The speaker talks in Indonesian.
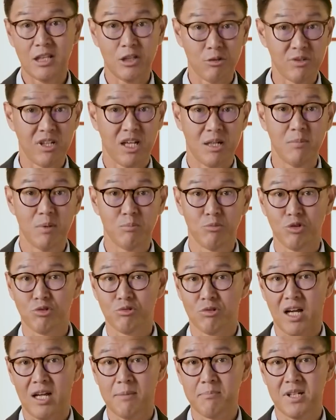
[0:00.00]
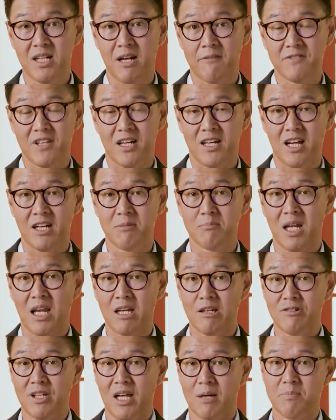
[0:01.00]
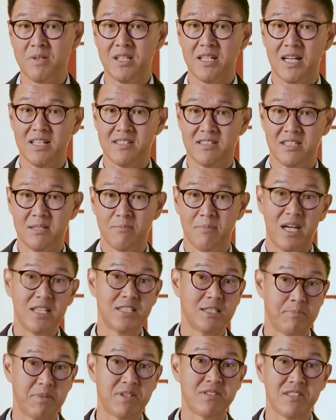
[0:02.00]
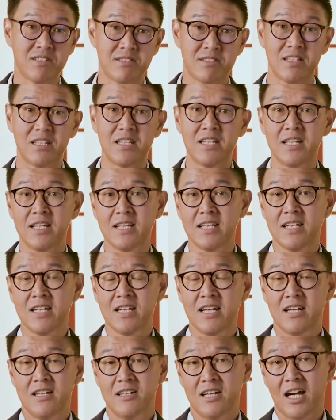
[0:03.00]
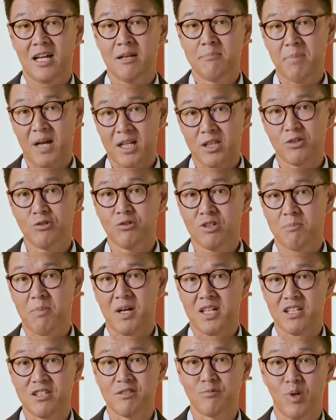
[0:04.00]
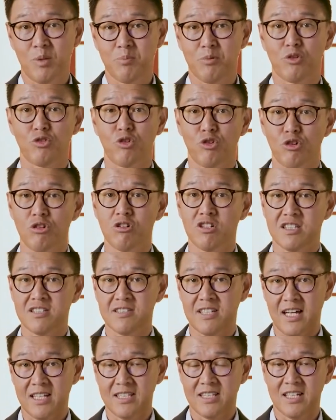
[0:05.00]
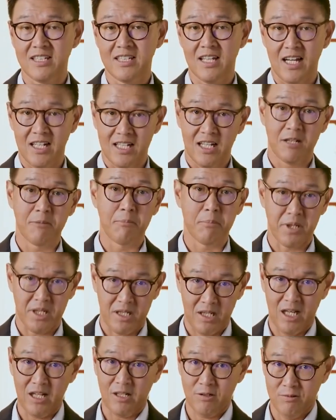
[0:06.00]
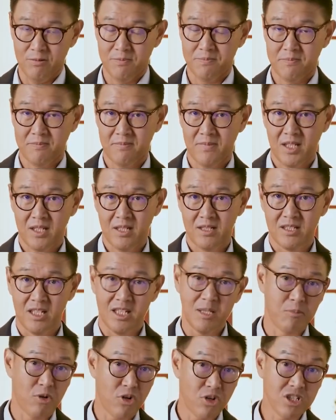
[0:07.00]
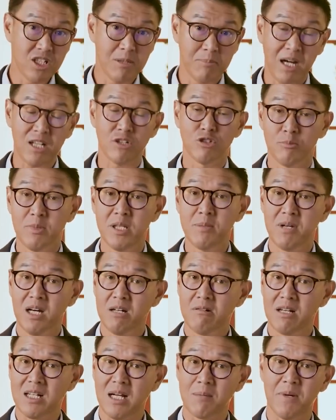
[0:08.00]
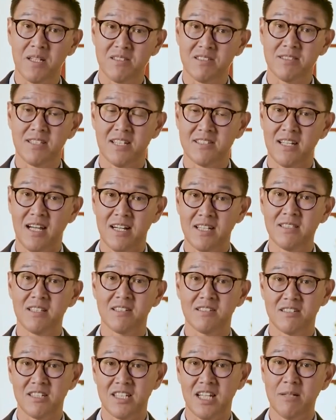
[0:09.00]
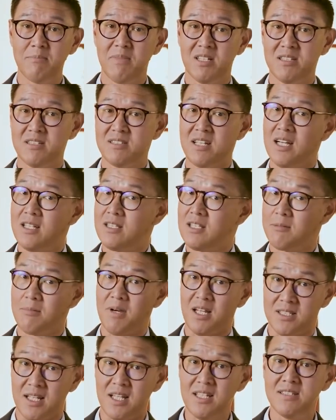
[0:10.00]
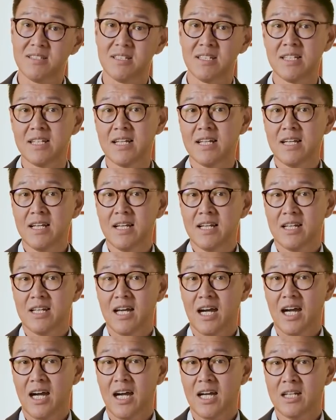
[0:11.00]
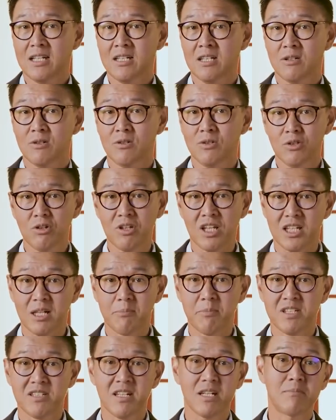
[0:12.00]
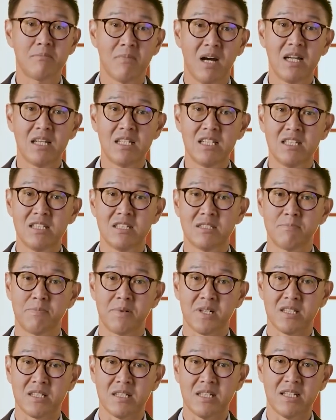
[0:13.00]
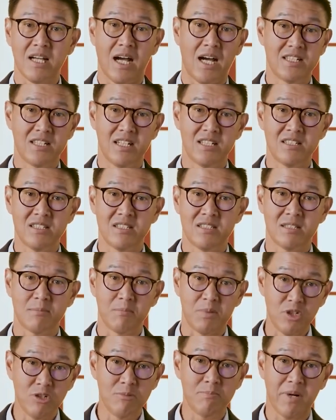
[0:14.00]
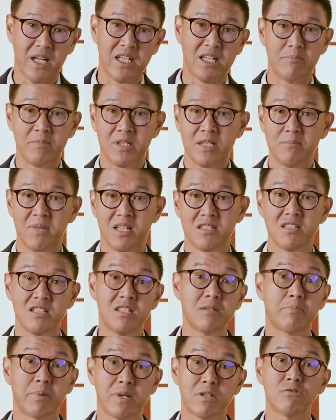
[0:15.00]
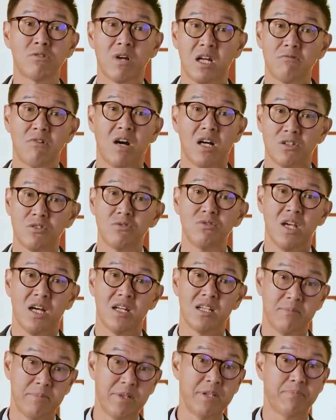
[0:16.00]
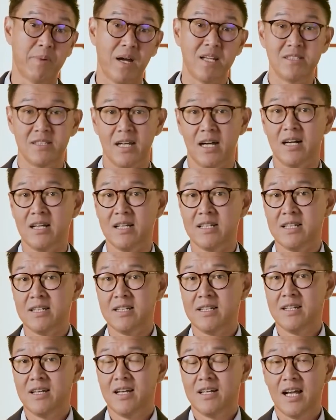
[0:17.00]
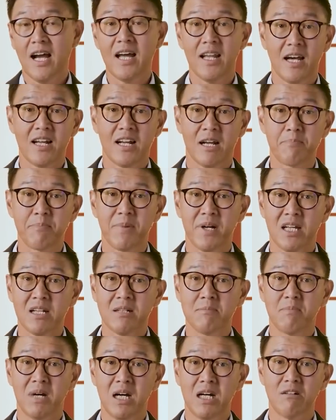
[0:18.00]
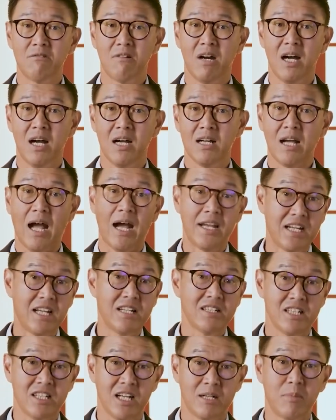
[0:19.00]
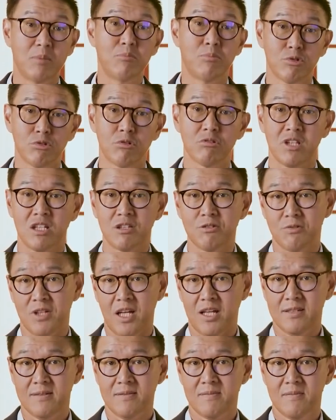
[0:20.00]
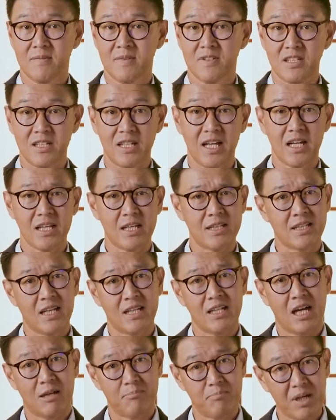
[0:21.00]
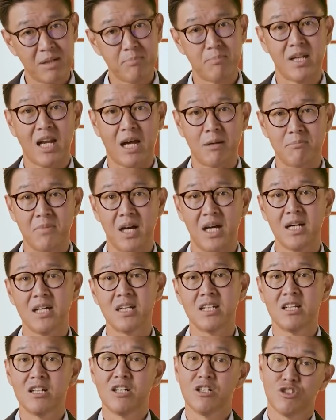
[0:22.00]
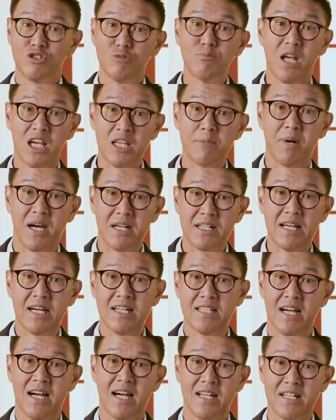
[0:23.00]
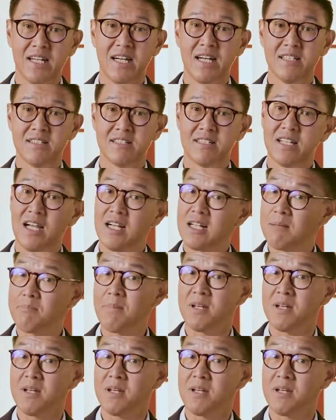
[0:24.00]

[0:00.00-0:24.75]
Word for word: Tentunya membutuhkan pendaftaran melalui aplikasi MyGPCC dan patuh kepada semua protokol kesehatan yang akan berlaku. Jadi mohon dimaklumi bahwa kapasitas yang akan tersedia masih sangat terbatas dan untuk kita bisa kembali seperti keadaan sebelum pandemi masih diperlukan waktu yang lebih panjang. Dengan harapan bahwa keadaan tidak memburuk tentunya sehingga kita dapat menambah jumlah ibadah yang ada sehingga